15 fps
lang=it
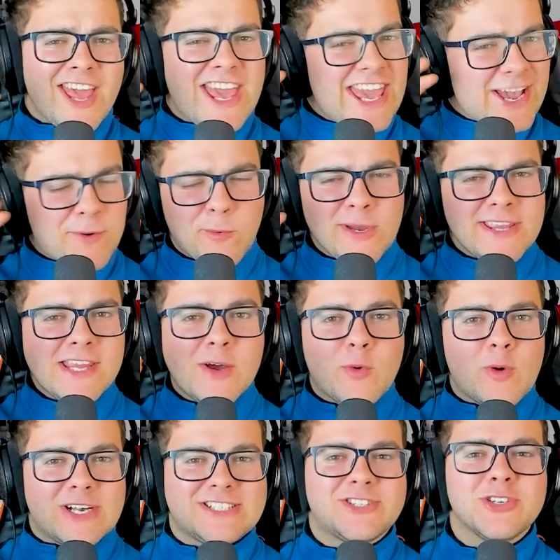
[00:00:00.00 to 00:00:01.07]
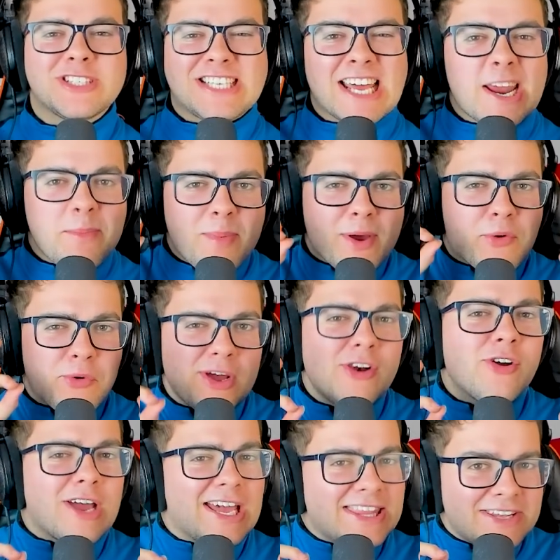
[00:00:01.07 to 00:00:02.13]
E quindi questo sarebbe
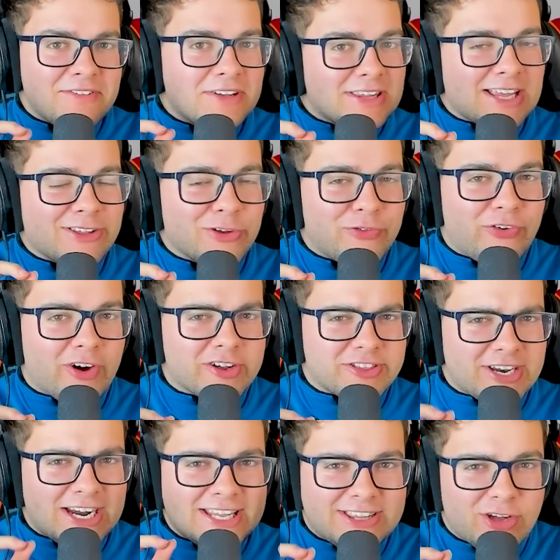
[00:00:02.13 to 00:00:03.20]
quello che è diventato Fortnite